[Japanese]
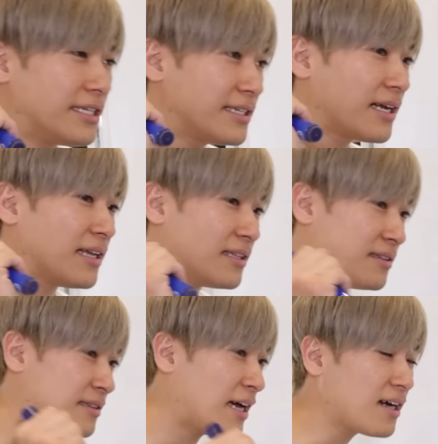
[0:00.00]
1回
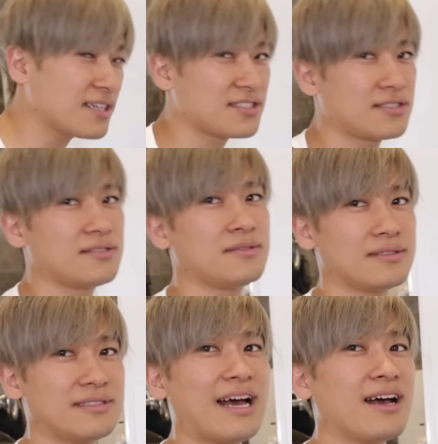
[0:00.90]
流す
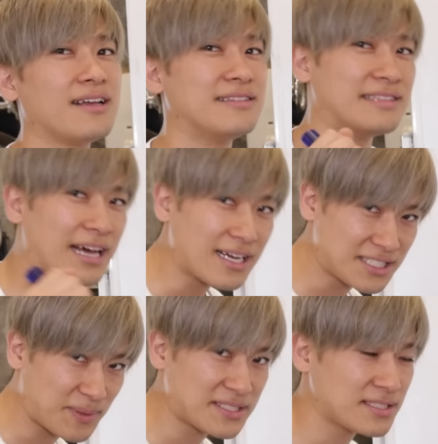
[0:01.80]
流
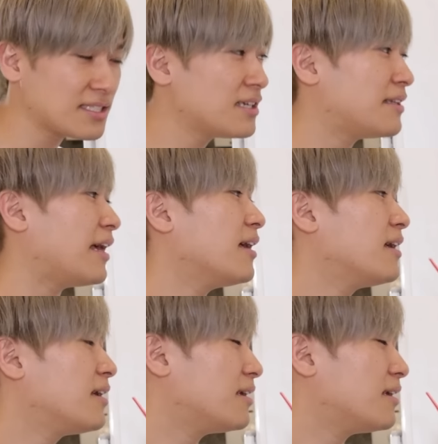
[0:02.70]
しますで